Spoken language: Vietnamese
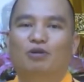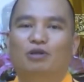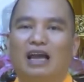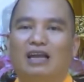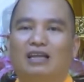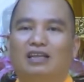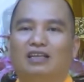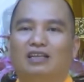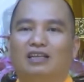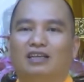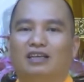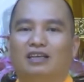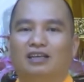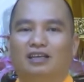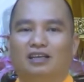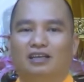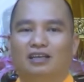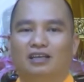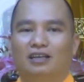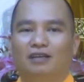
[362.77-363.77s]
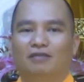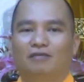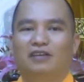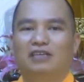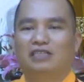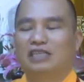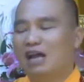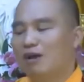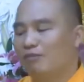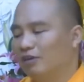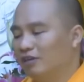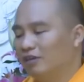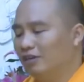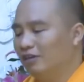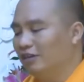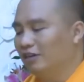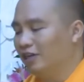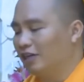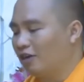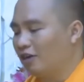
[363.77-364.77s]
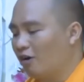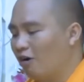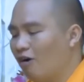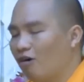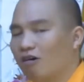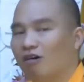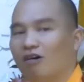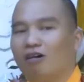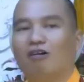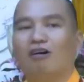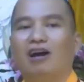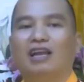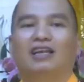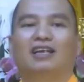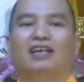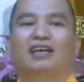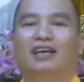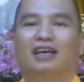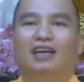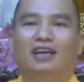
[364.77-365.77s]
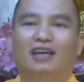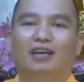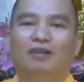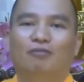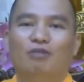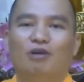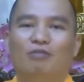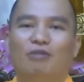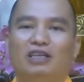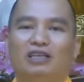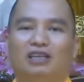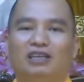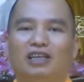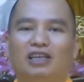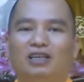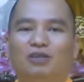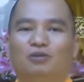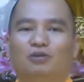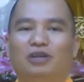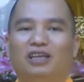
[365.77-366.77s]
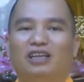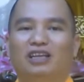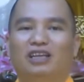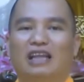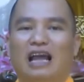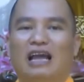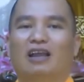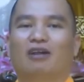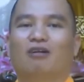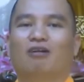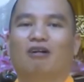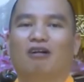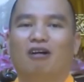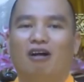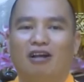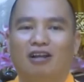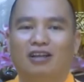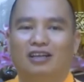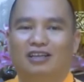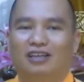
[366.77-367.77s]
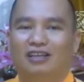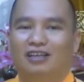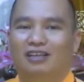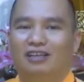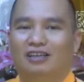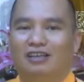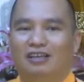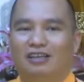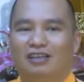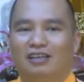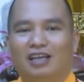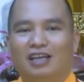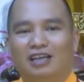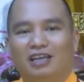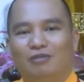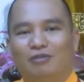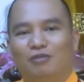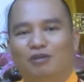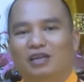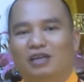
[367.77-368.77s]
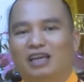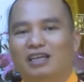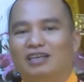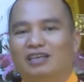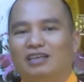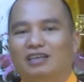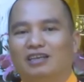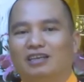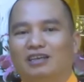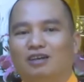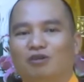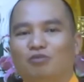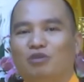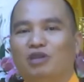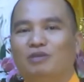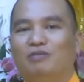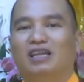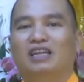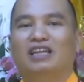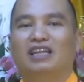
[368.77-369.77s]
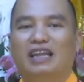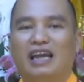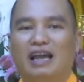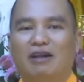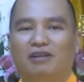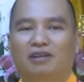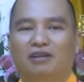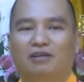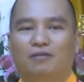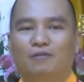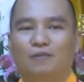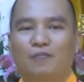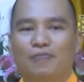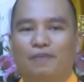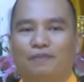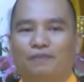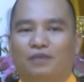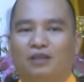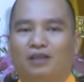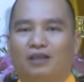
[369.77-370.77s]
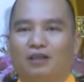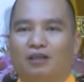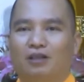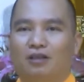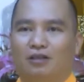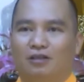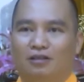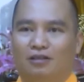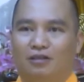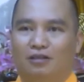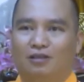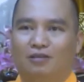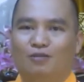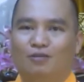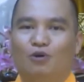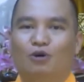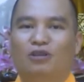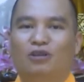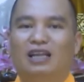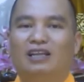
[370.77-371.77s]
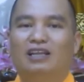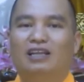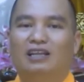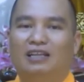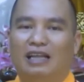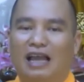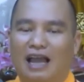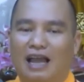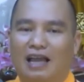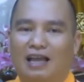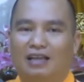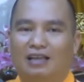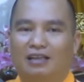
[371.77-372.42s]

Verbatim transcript: tát thì gì vì sao mà những người khó có con mà bây giờ đến tụng kinh địa tạng là có con đây là một cái gì không bí mật tí nào đâu bồ tát địa tạng